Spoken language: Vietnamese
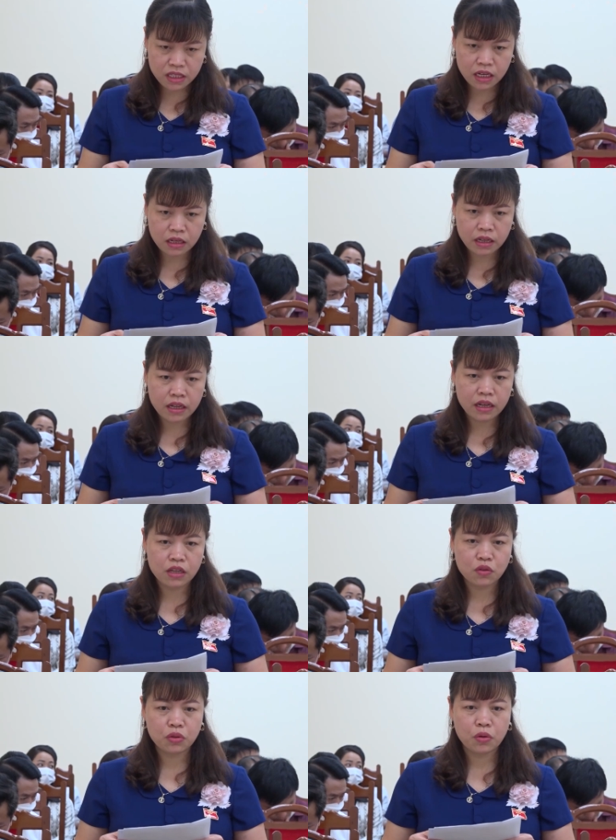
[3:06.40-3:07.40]
cũng đã phân
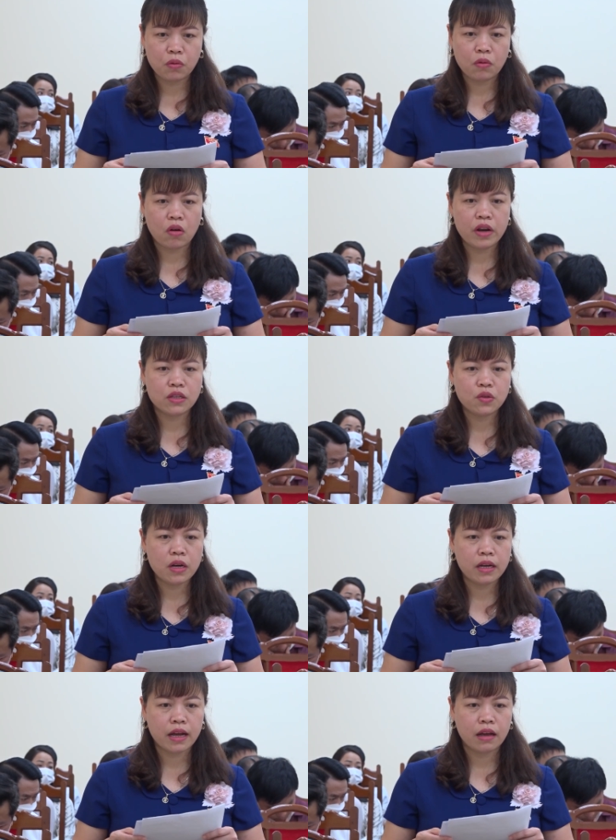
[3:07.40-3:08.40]
tích làm rõ kết quả đạt
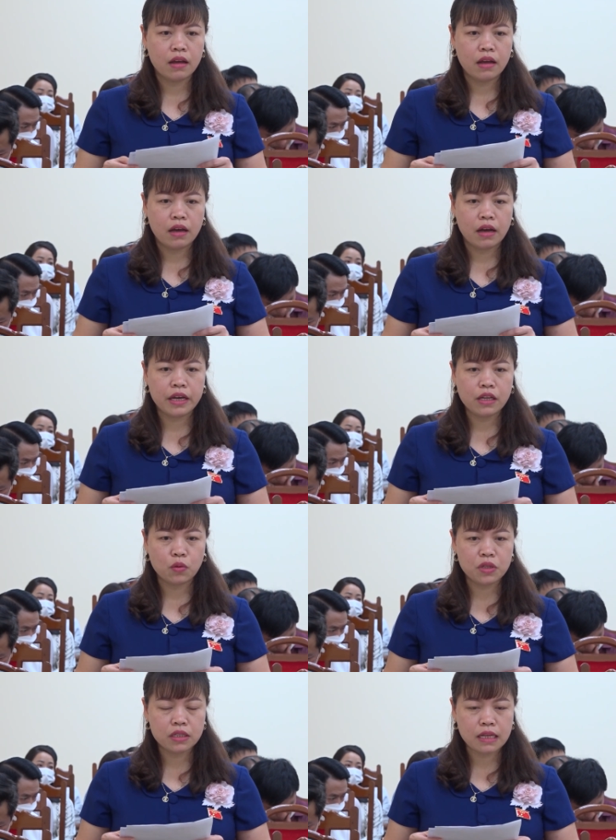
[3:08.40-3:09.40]
được trong công tác y
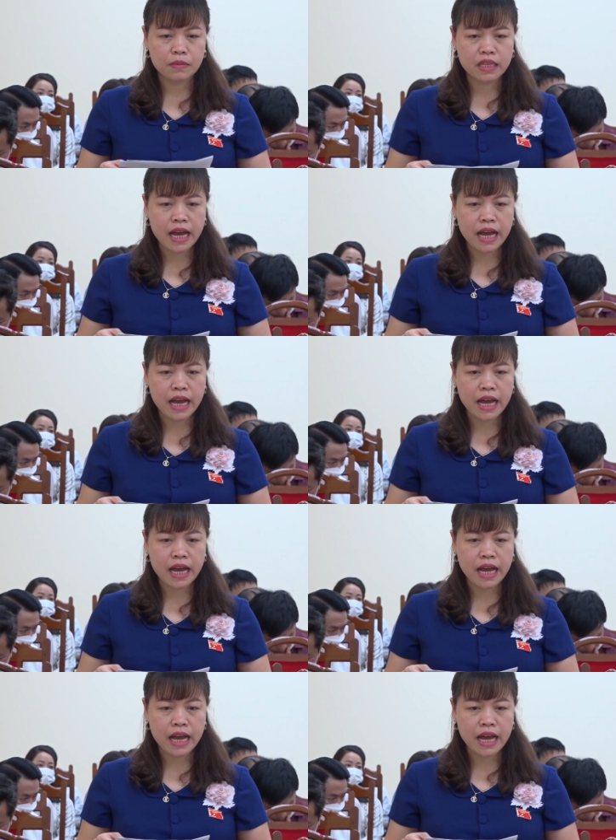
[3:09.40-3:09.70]
tế, chăm